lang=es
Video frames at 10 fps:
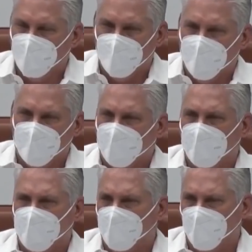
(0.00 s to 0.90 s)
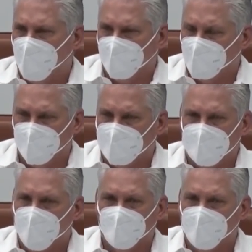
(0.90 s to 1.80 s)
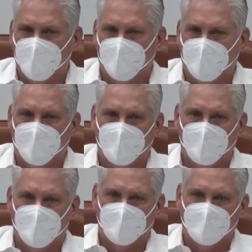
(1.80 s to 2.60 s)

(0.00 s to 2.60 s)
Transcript: No voy a hablar a largo plazo, no tenemos tiempo para largo